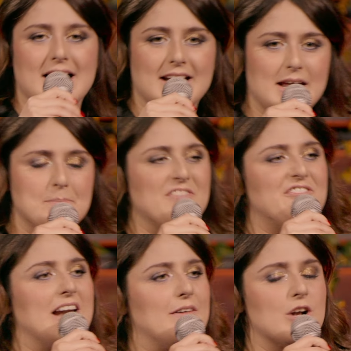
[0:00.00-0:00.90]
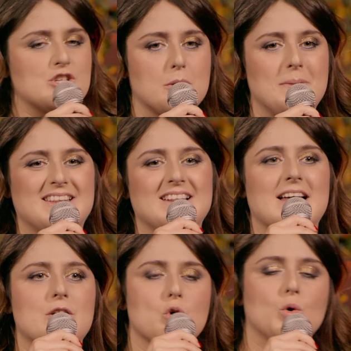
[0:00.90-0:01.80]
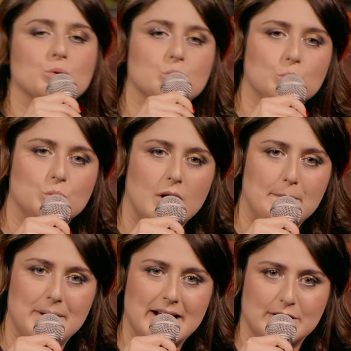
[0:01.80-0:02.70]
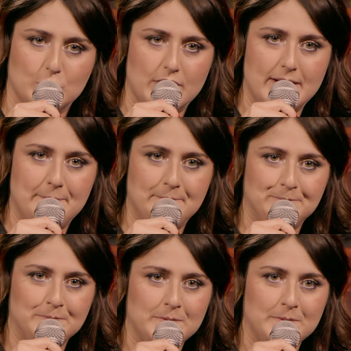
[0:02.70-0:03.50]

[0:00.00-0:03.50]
anni e mi infilavo la sorbetta interno con tutto l'applicatore.